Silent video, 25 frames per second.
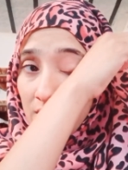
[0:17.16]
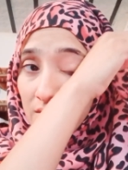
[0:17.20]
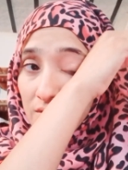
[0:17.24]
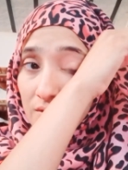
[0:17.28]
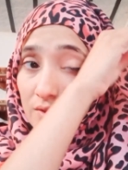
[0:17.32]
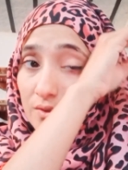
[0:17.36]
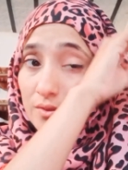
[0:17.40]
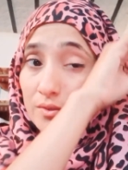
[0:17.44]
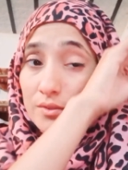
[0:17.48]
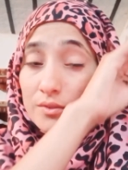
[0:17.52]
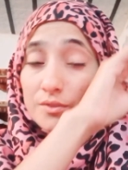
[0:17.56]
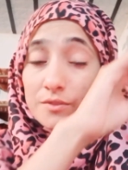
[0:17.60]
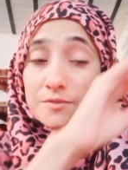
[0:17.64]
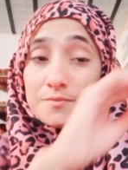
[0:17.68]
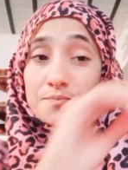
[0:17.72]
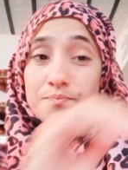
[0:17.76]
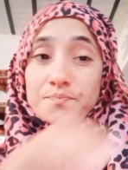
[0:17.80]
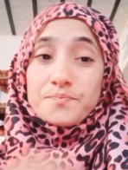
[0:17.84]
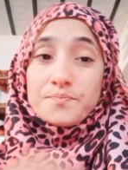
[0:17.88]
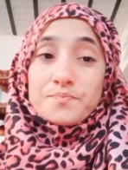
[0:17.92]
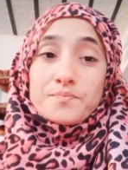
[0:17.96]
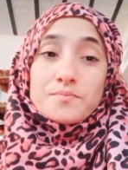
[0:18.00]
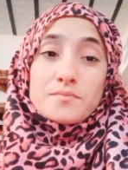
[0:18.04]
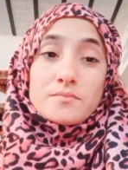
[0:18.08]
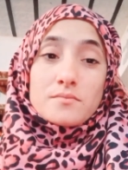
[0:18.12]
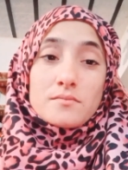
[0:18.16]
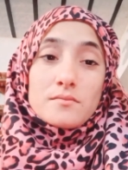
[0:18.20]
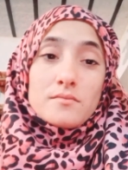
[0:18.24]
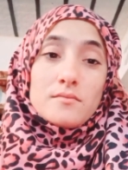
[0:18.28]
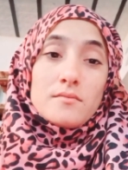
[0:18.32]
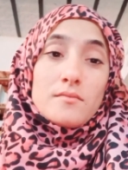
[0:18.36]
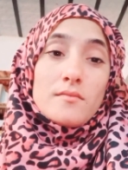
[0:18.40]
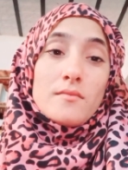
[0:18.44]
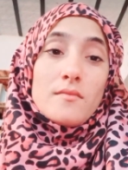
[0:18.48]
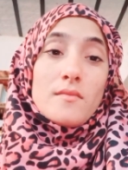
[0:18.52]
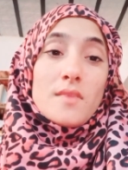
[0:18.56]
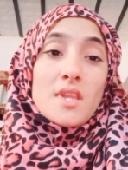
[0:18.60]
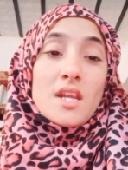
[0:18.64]
तो
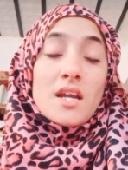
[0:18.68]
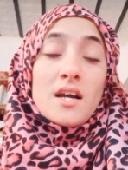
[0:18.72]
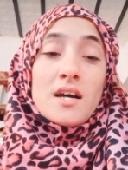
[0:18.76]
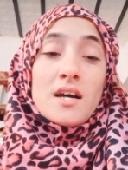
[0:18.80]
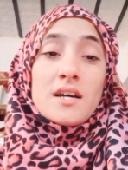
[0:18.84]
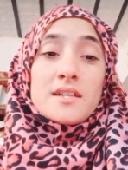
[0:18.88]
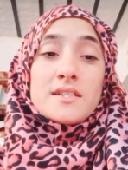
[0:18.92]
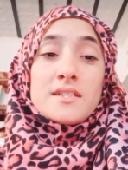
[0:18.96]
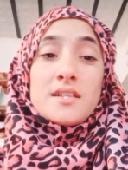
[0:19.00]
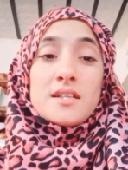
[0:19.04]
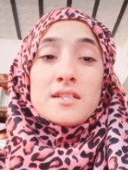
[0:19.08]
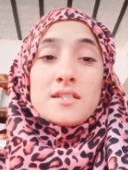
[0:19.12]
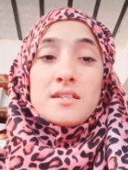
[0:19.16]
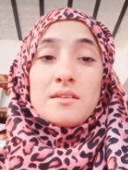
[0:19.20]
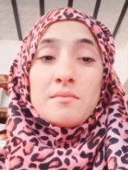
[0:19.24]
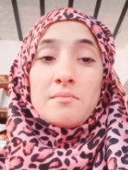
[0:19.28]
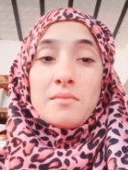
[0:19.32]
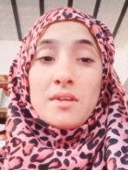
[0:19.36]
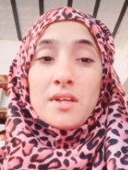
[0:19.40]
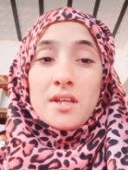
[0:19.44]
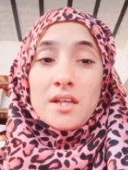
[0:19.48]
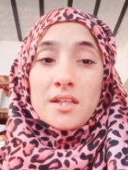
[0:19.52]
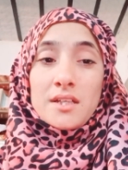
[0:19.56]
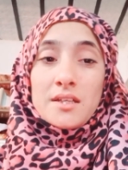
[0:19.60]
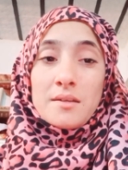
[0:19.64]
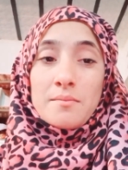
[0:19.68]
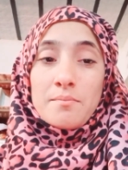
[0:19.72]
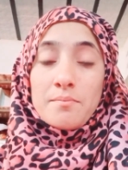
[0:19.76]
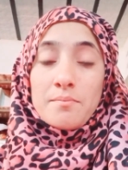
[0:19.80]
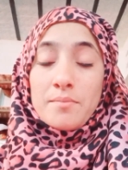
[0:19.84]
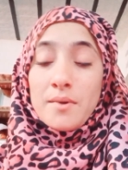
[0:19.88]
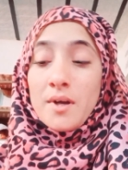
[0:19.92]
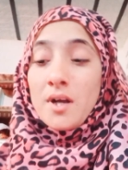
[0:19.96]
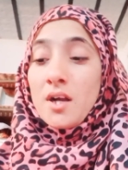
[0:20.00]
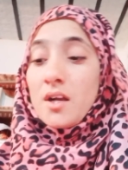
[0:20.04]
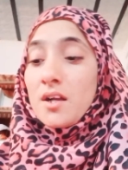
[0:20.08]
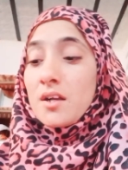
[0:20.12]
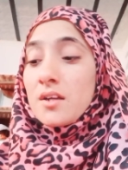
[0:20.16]
आज है जी मिलाद
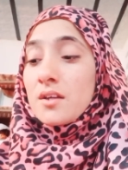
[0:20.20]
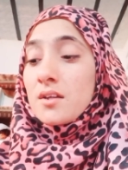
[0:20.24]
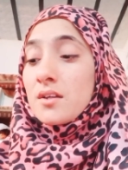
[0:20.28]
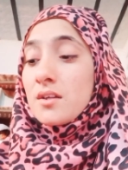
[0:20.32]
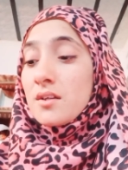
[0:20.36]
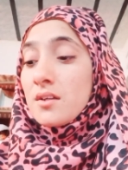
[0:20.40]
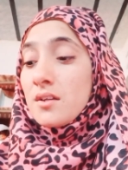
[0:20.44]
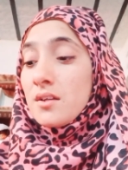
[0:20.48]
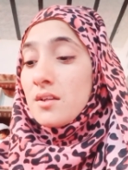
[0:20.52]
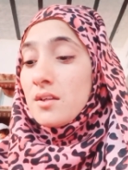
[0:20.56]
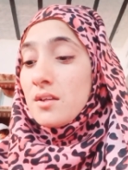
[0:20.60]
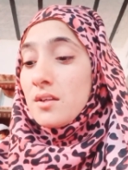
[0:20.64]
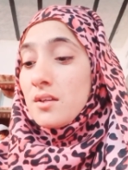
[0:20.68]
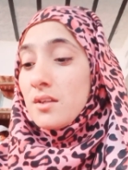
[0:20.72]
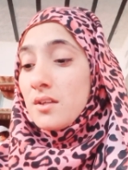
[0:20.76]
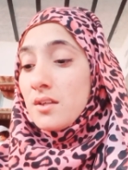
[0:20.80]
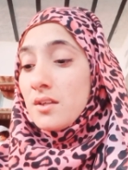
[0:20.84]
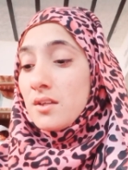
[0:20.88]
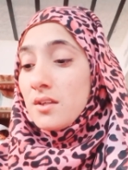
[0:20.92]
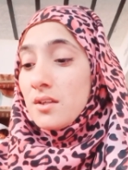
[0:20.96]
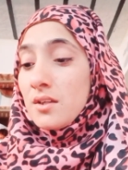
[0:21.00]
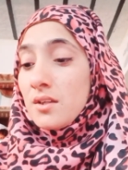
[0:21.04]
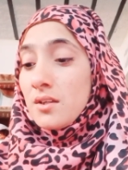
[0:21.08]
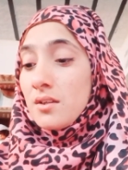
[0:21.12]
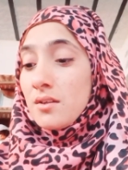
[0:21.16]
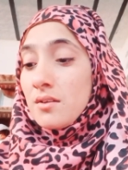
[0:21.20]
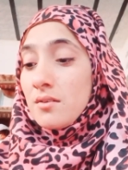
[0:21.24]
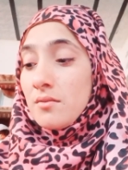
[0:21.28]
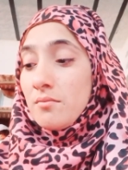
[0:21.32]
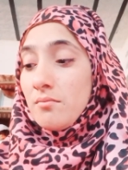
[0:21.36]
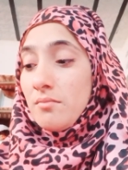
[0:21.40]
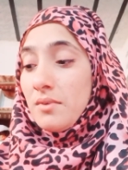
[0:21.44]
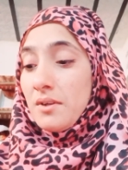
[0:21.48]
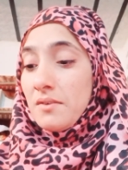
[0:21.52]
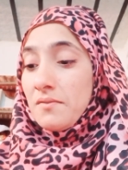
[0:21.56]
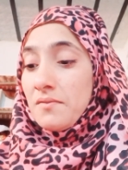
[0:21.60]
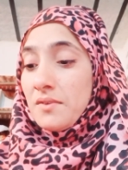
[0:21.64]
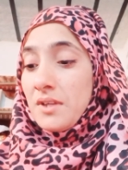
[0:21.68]
पाक
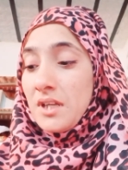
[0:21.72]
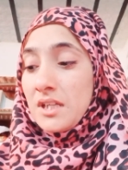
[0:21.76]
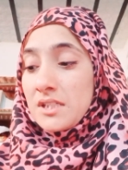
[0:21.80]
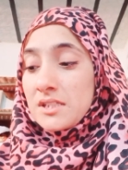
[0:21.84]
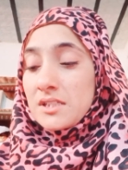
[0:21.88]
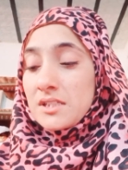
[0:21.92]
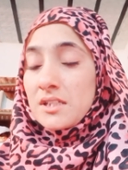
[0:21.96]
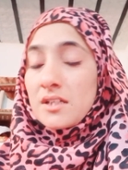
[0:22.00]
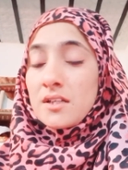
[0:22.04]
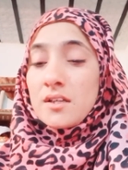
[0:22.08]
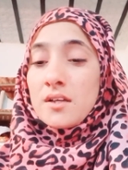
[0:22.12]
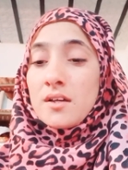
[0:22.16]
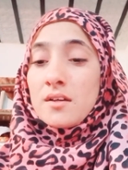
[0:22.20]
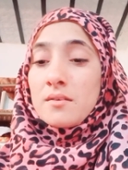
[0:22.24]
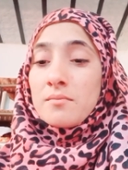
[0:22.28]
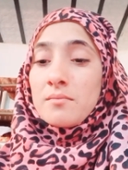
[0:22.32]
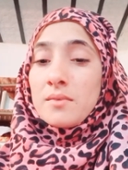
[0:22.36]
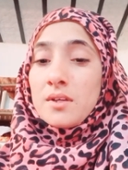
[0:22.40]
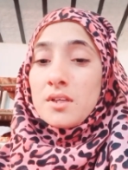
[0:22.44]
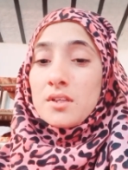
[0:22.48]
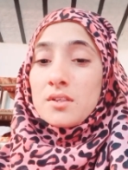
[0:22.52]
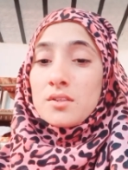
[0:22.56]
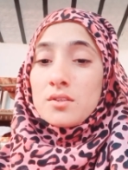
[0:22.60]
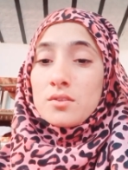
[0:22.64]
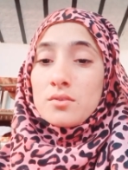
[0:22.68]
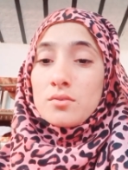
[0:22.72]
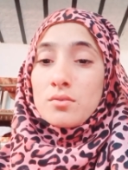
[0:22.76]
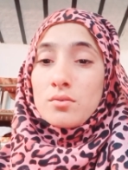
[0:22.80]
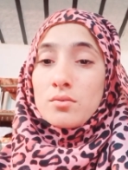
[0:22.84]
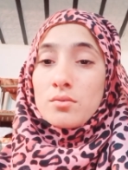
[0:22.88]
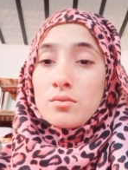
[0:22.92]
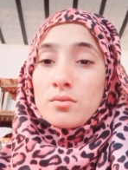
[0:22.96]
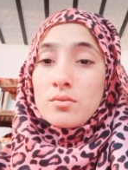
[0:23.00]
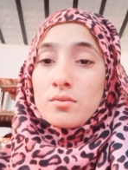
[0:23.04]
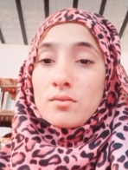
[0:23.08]
भाई प्याज के घर में तो